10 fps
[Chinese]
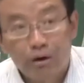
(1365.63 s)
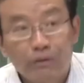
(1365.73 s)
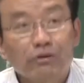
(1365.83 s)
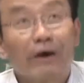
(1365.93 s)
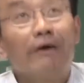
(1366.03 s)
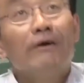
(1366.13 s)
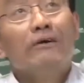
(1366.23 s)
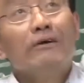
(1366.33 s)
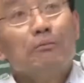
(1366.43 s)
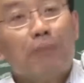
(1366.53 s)
我在
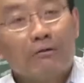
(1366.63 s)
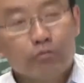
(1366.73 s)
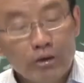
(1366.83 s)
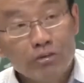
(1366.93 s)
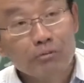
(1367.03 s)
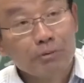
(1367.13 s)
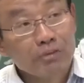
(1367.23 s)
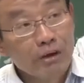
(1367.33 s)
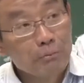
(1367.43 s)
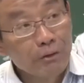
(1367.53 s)
日本飞机不
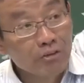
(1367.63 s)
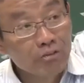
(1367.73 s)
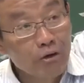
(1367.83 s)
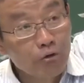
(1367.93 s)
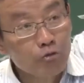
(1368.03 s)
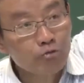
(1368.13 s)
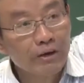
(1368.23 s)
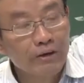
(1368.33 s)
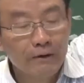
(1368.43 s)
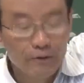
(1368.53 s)
是在日本的上空
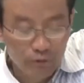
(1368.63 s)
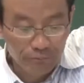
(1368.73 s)
飞的，